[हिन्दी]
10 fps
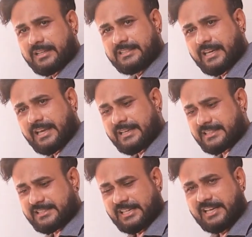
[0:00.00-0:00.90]
के दी जा रही है
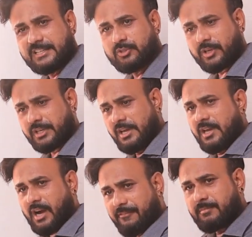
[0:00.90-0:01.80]
ऐसा स्टील की जो कि
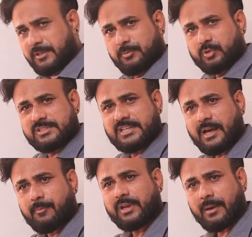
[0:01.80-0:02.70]
काफ़ी मजबूत स्टील
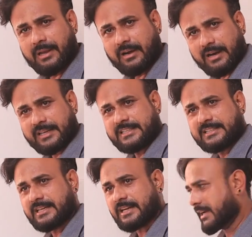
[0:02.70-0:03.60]
आपको यहाँ पे लगा के दिया
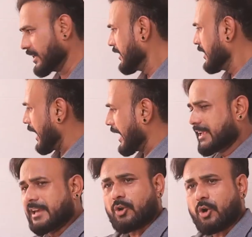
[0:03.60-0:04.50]
जा रहा है
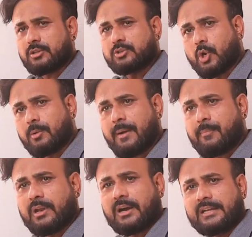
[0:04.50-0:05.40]
हैंगिंग रोड दोनों में
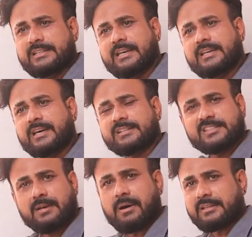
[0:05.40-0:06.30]
आपको लगा दी गई है
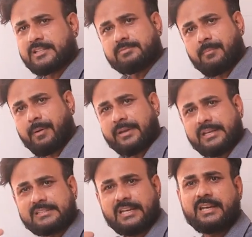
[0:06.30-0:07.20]
रस्सियाँ बांध के इसमें आप अपने
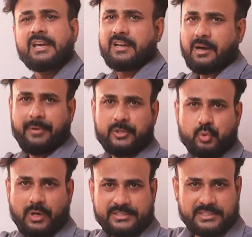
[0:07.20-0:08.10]
इजिली कपड़े
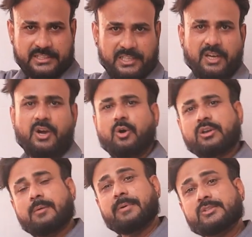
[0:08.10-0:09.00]
सुखा सकते हैं और
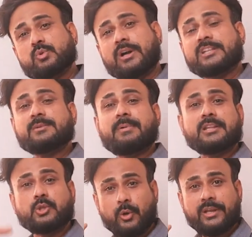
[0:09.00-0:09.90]
कपड़े सुखाने से पहले
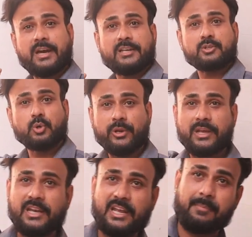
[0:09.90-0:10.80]
धोने का है तो धोने
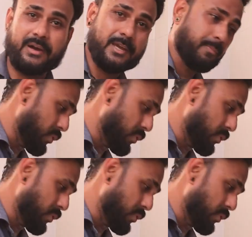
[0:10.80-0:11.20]
के लिए आपका ये